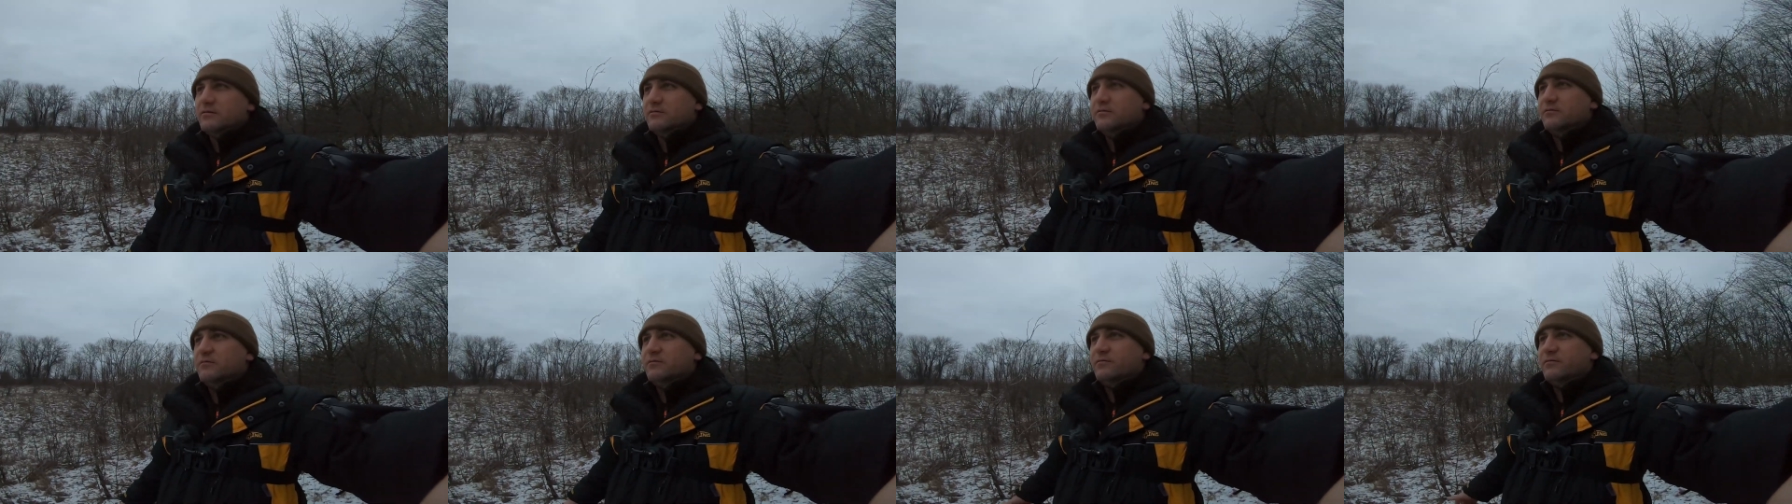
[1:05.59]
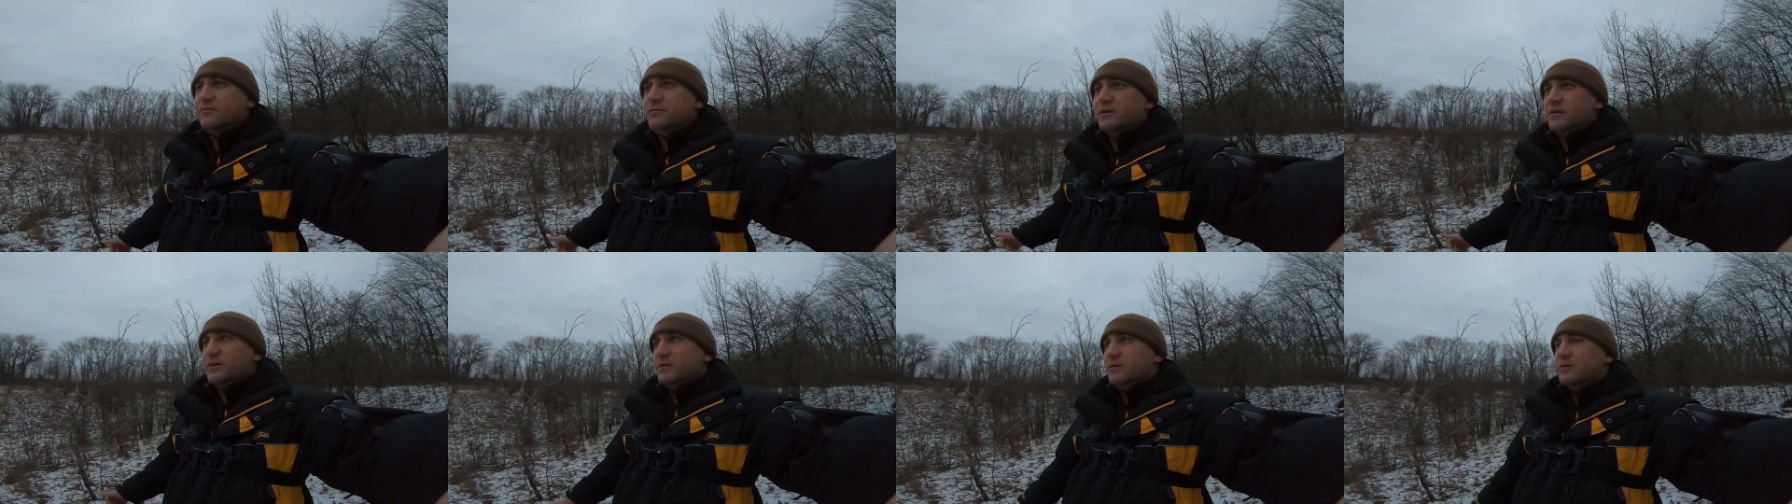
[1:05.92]

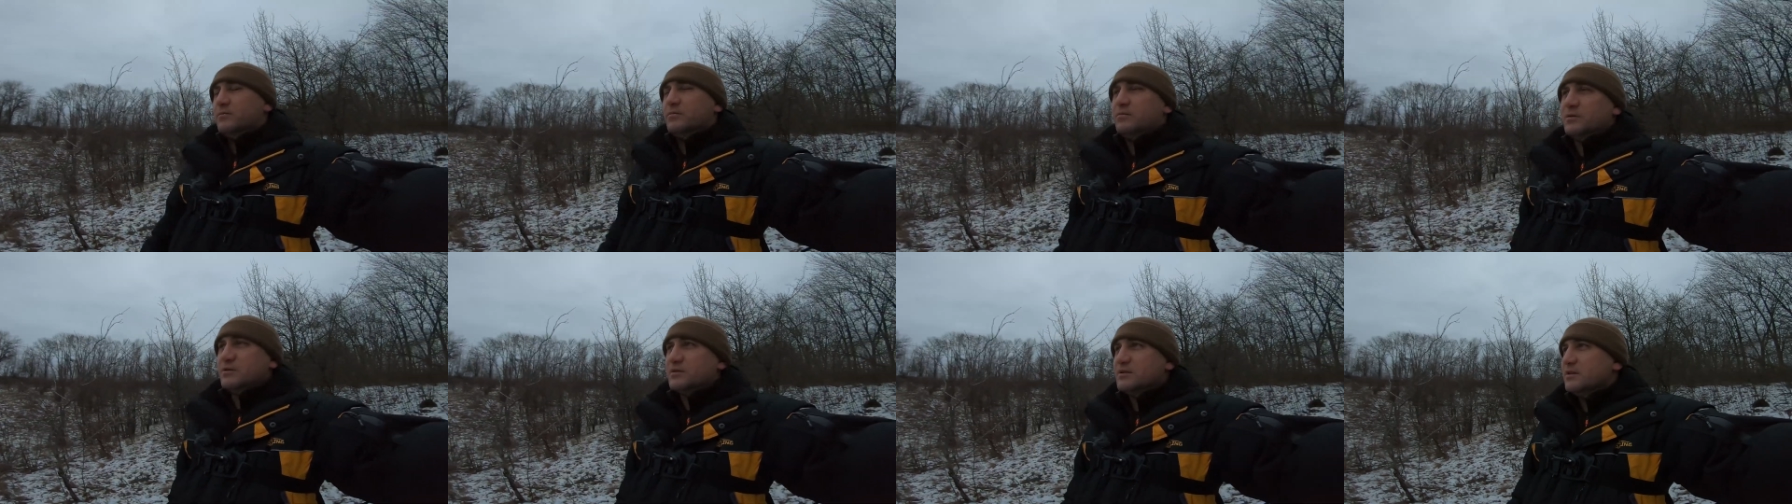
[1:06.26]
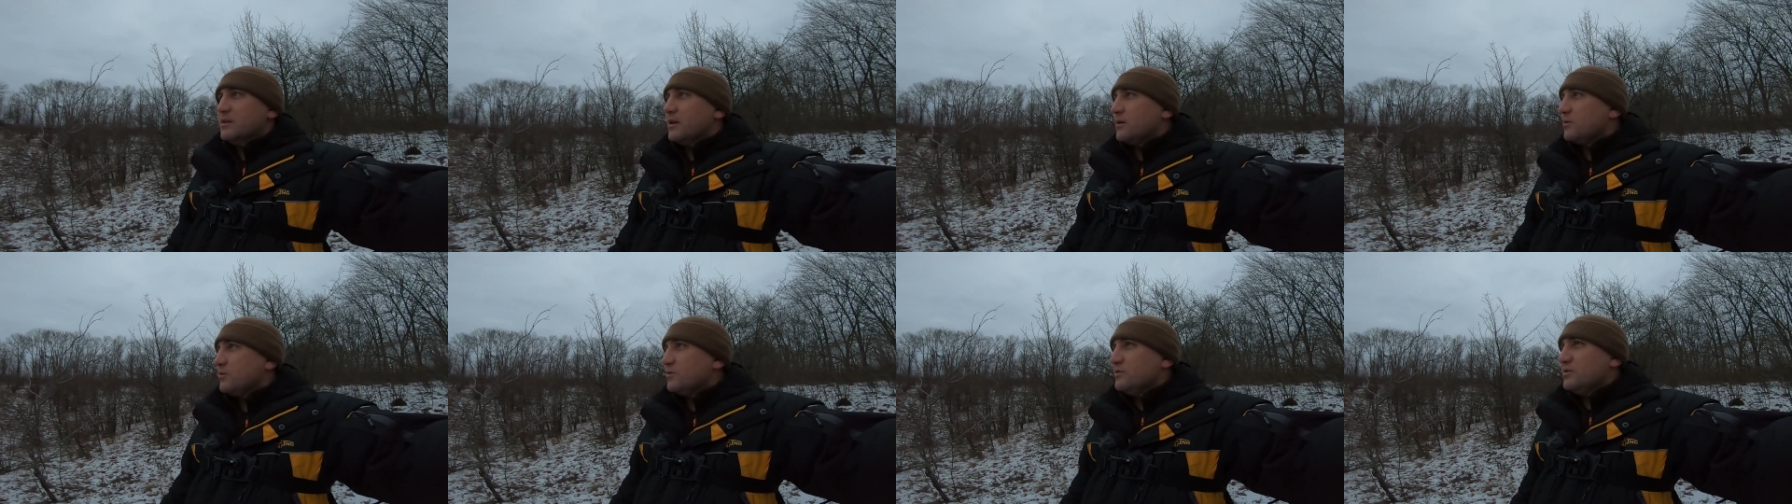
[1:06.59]
В
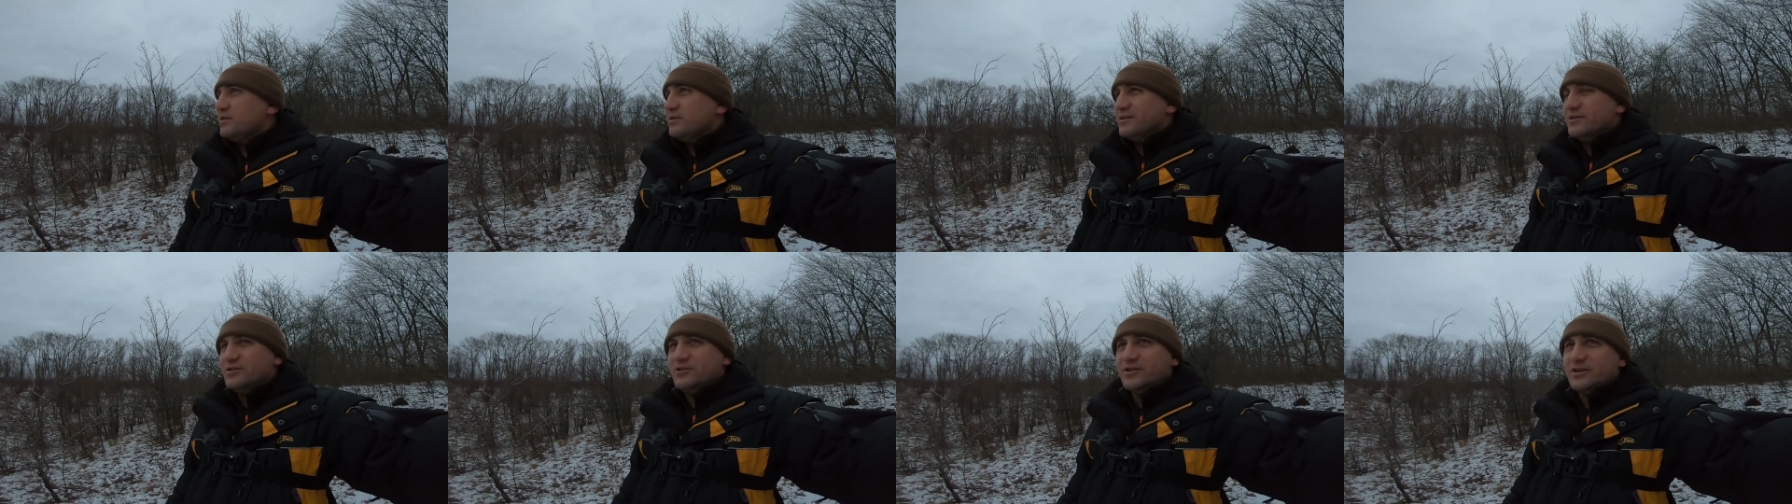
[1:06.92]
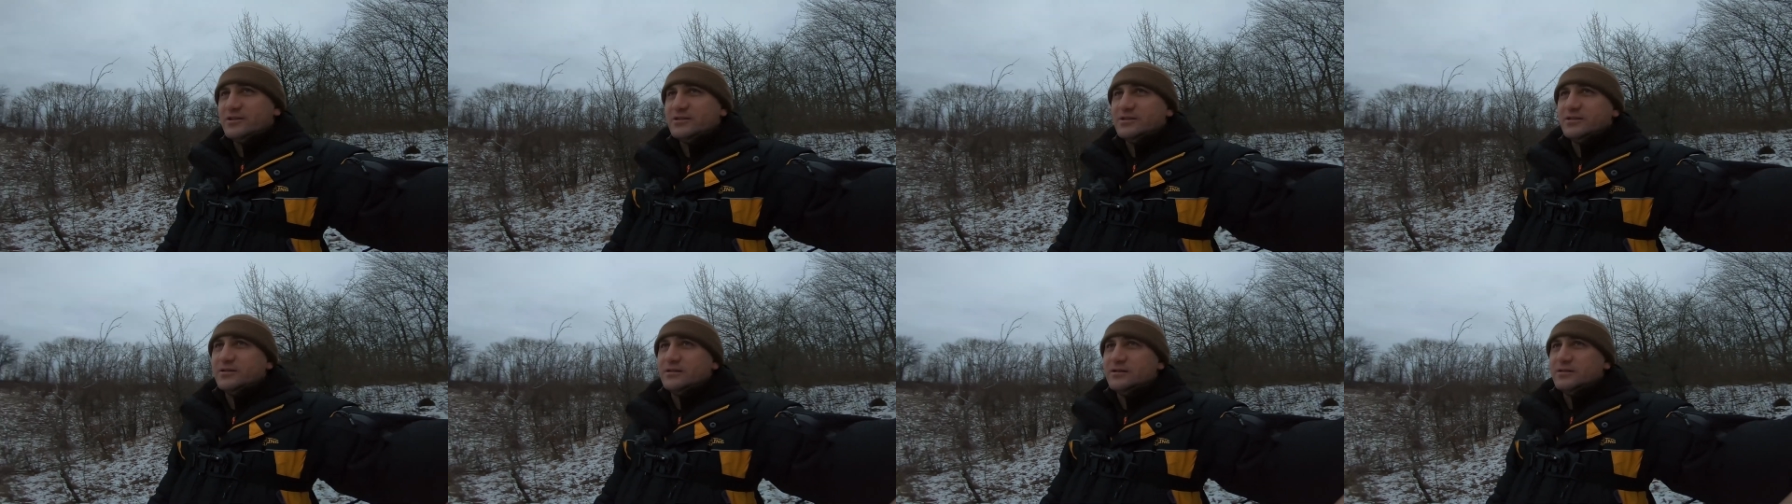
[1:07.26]
простонародье
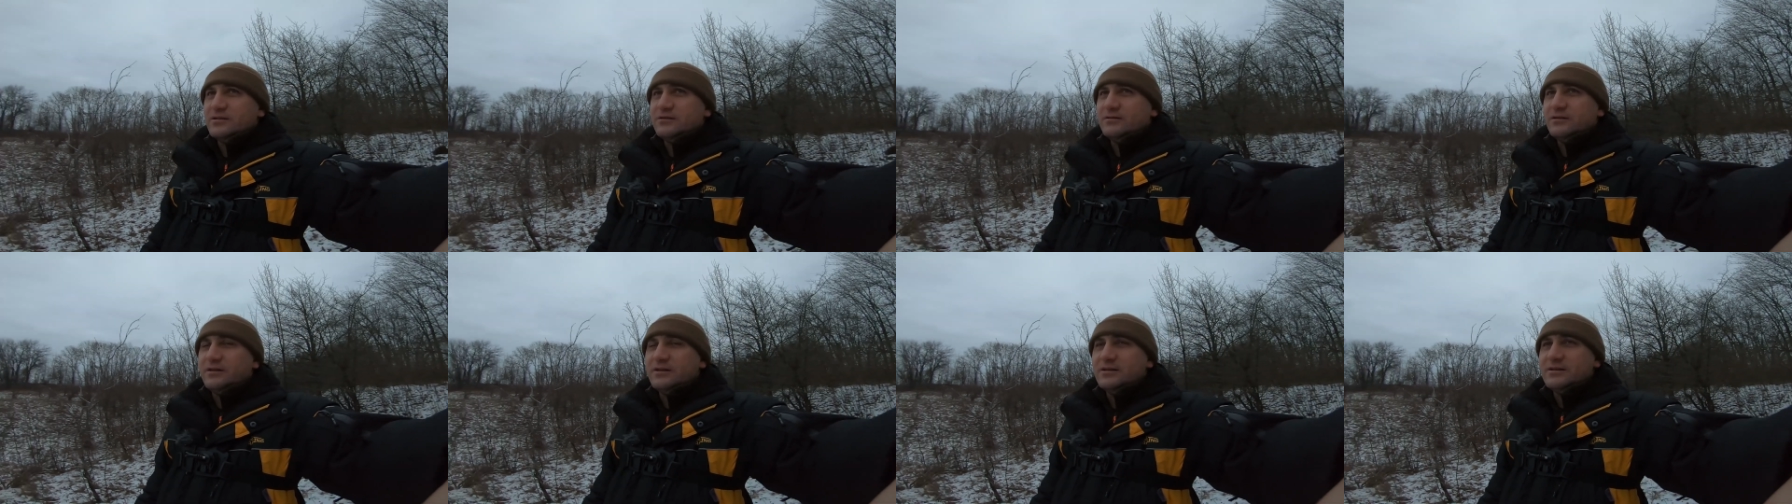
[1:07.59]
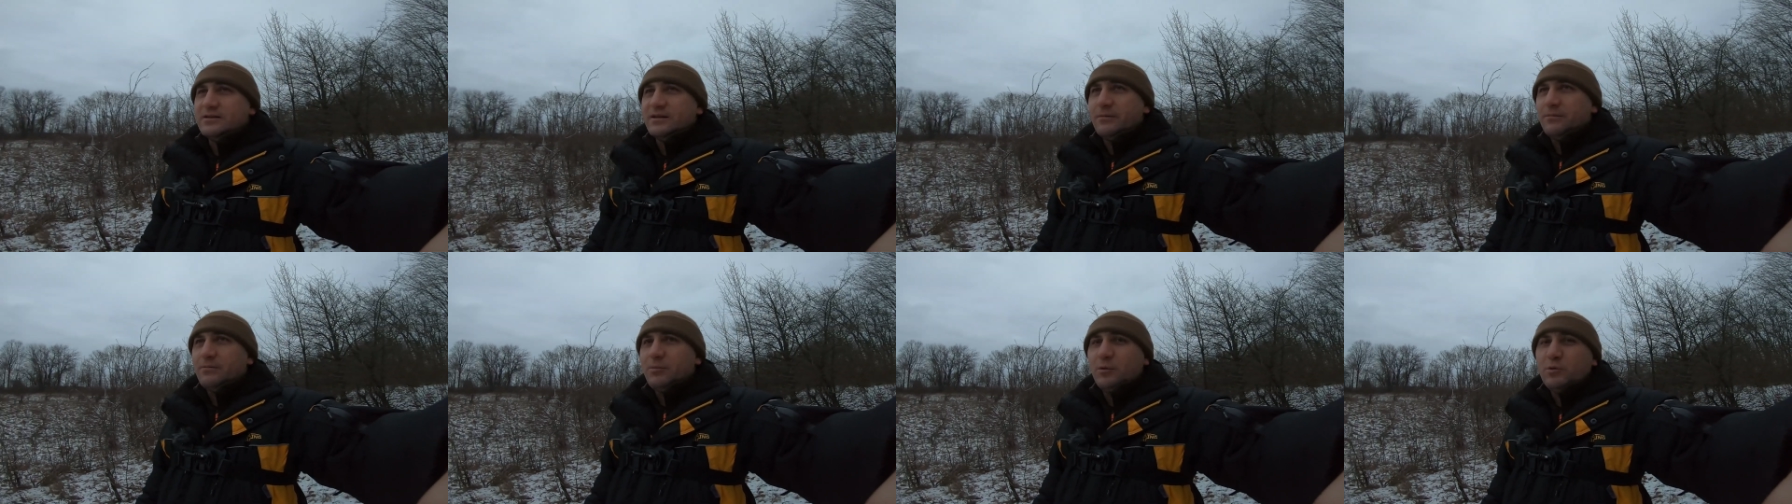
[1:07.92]
сейчас
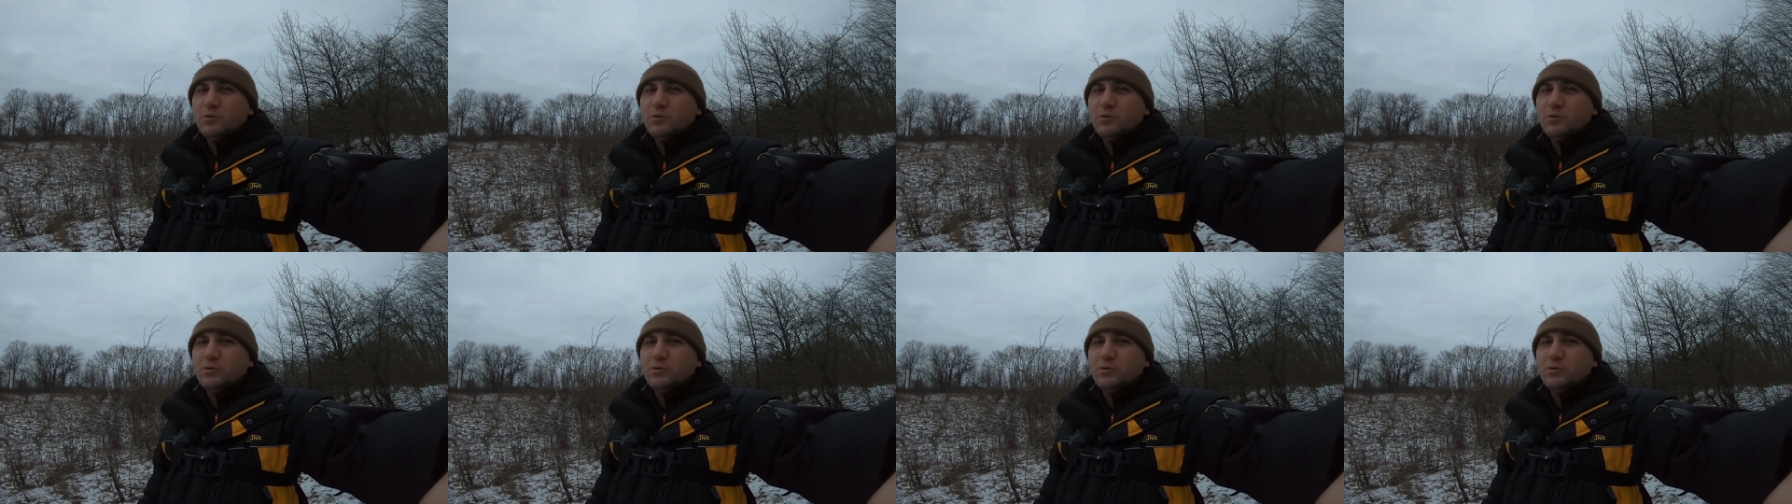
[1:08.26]
называется